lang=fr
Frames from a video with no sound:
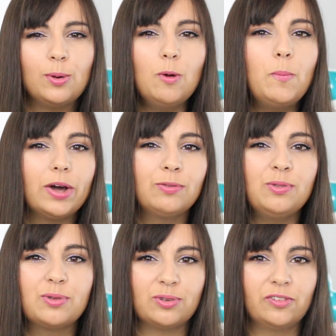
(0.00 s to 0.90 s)
le
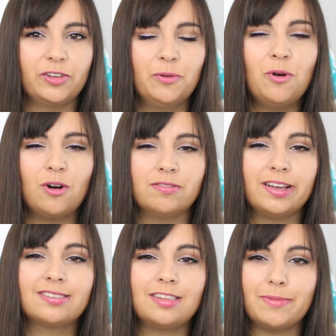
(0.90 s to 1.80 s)
pardon de Cendrillon
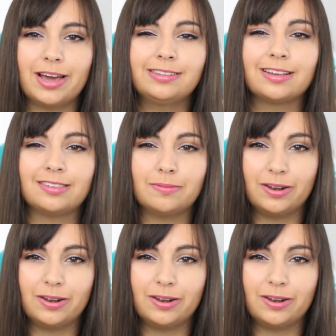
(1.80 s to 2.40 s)
envers marâtre et ses